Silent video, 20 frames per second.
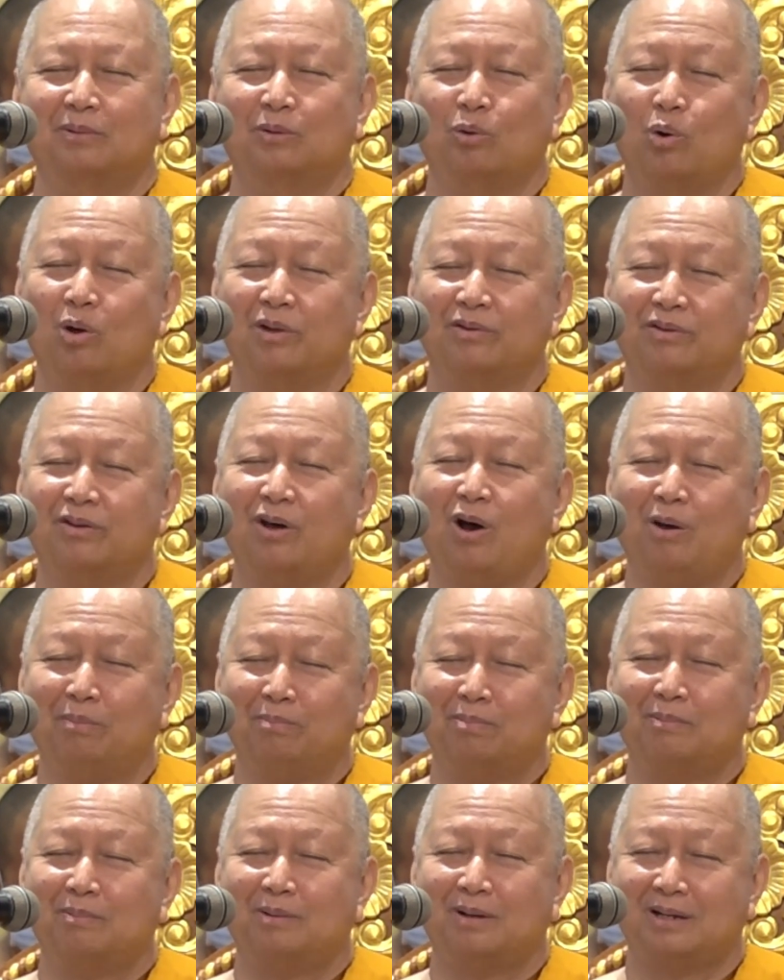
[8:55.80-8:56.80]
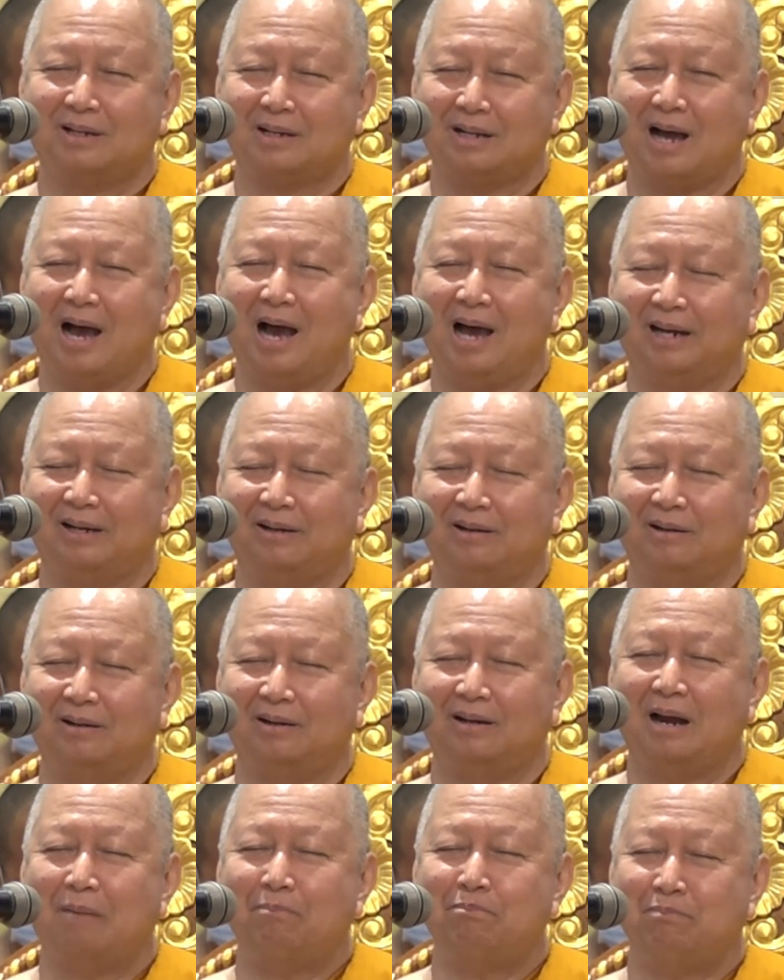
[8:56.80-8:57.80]
ตรวจสอบการ
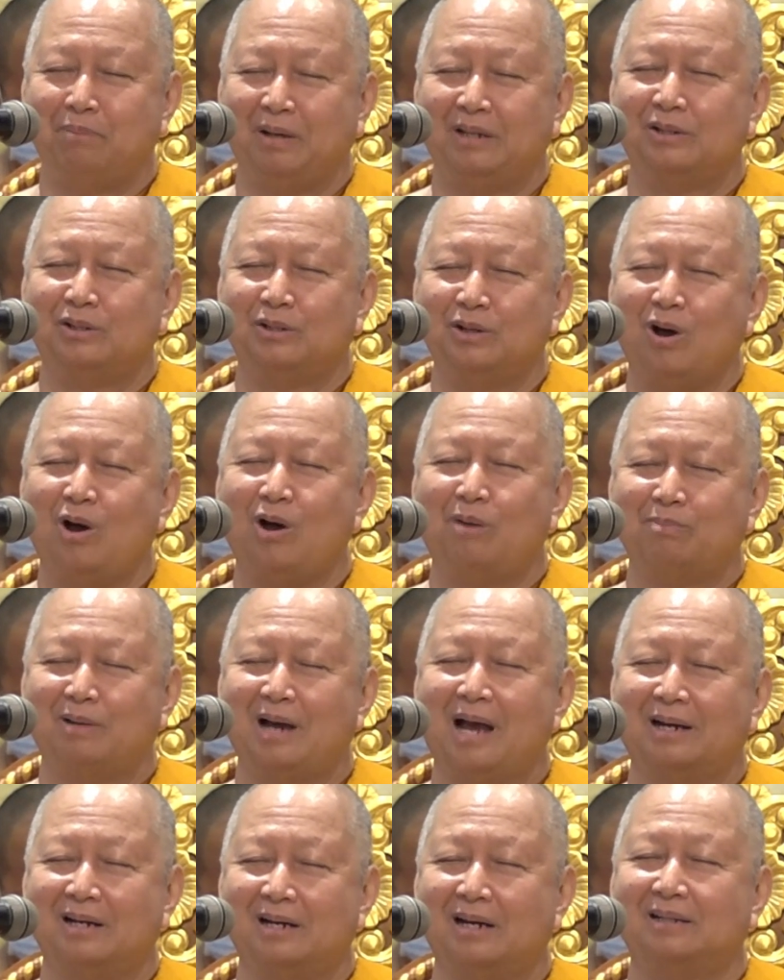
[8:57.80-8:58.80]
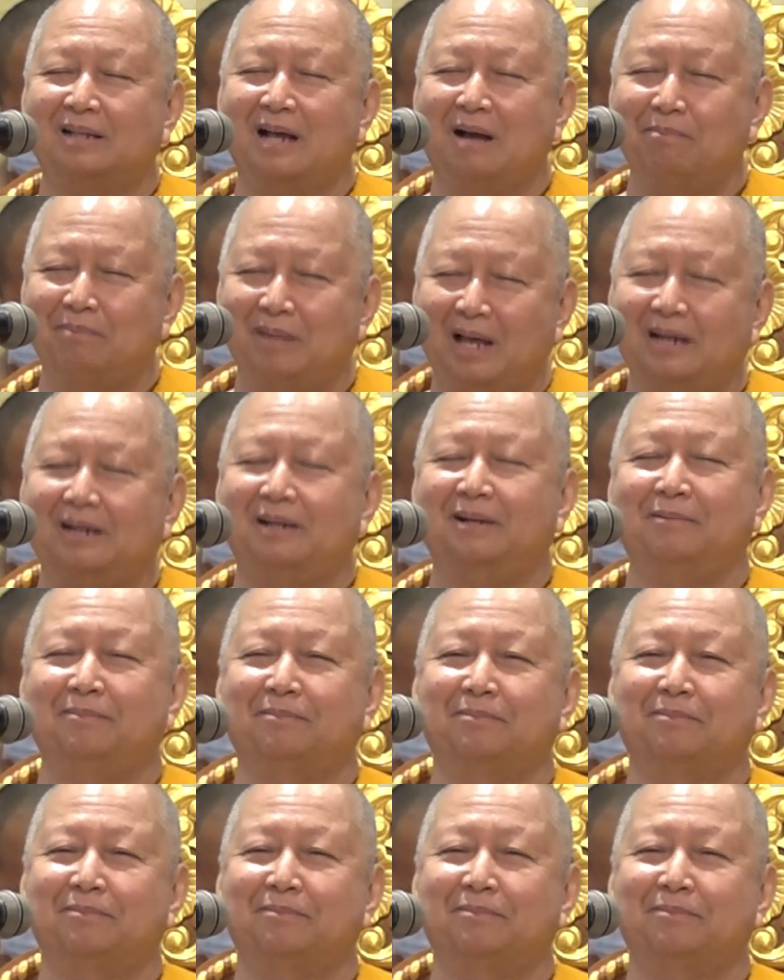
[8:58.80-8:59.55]
รับผิดชอบการกระทำนั้น